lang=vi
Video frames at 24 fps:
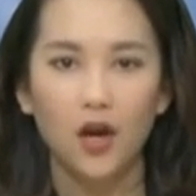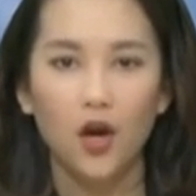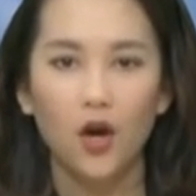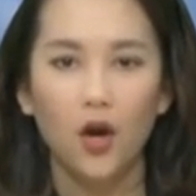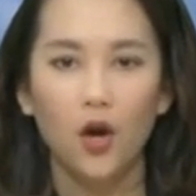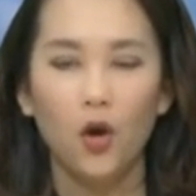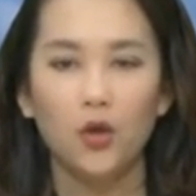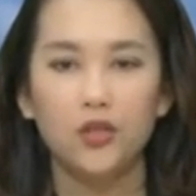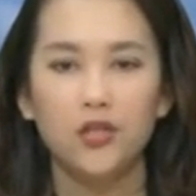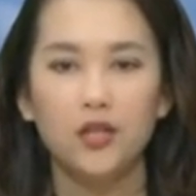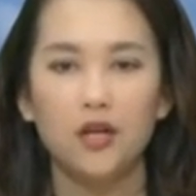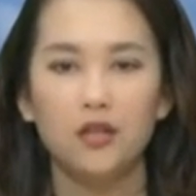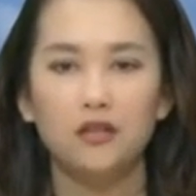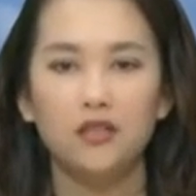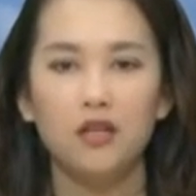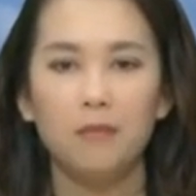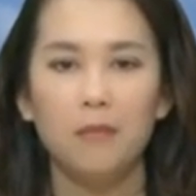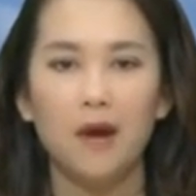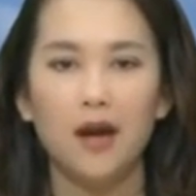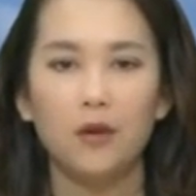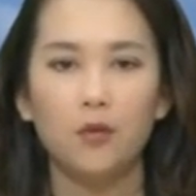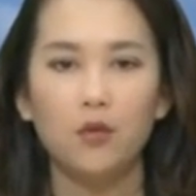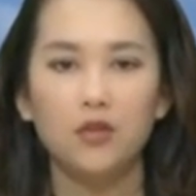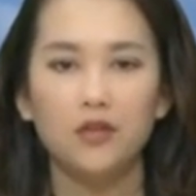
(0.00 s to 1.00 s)
Hội trợ thương
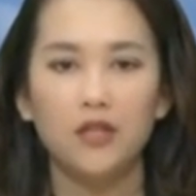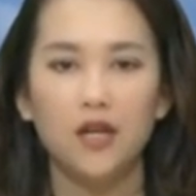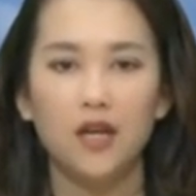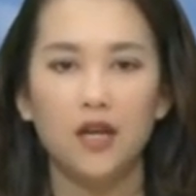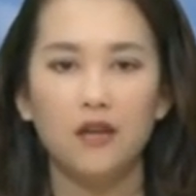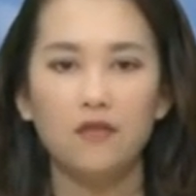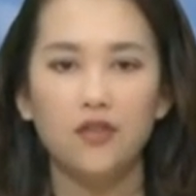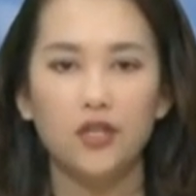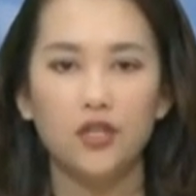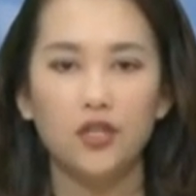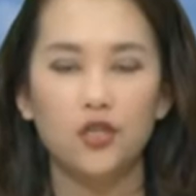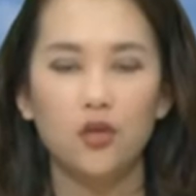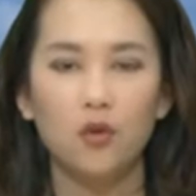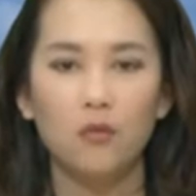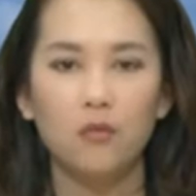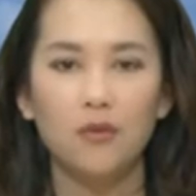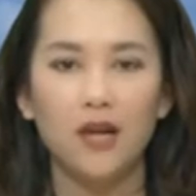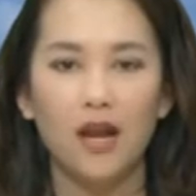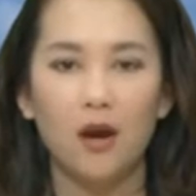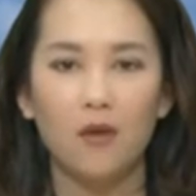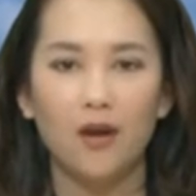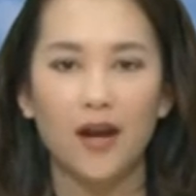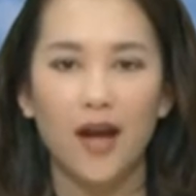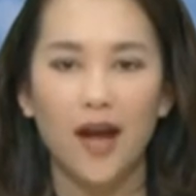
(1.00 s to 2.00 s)
mại quốc tế Việt Trung
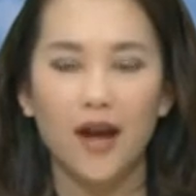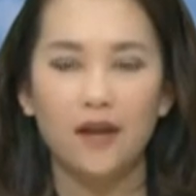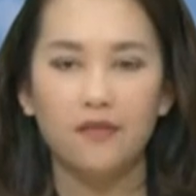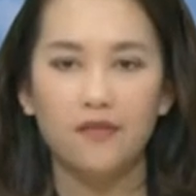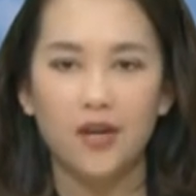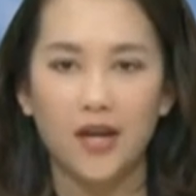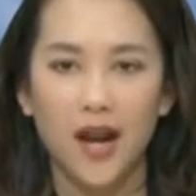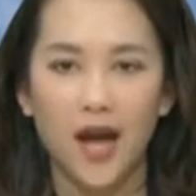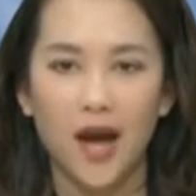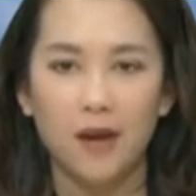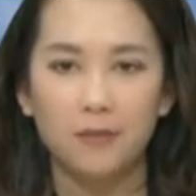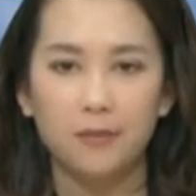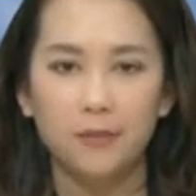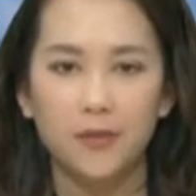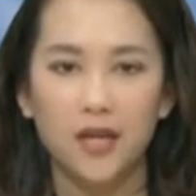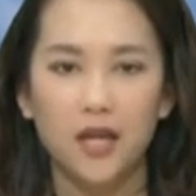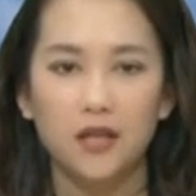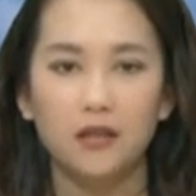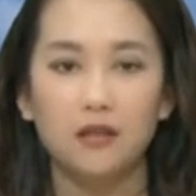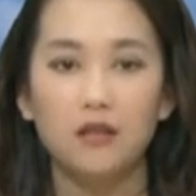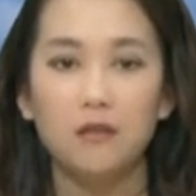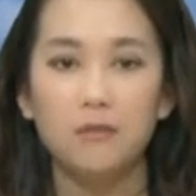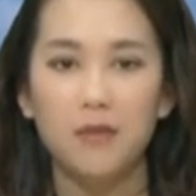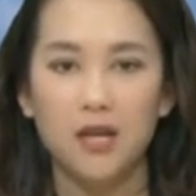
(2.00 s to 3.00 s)
Lào Cai Vân Nam
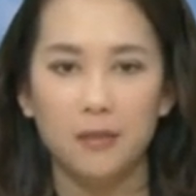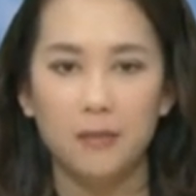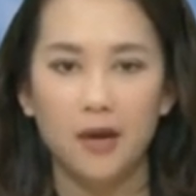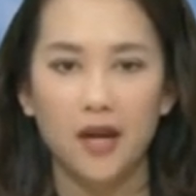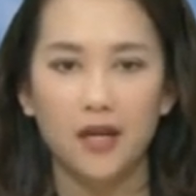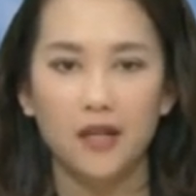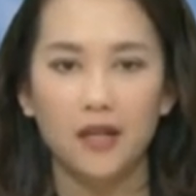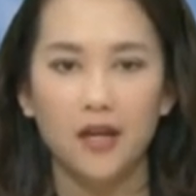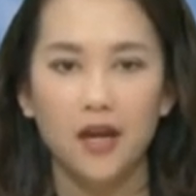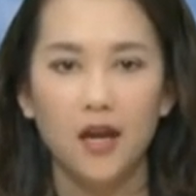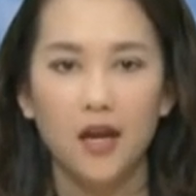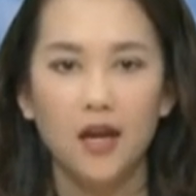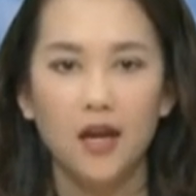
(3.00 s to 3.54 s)
lần thứ 17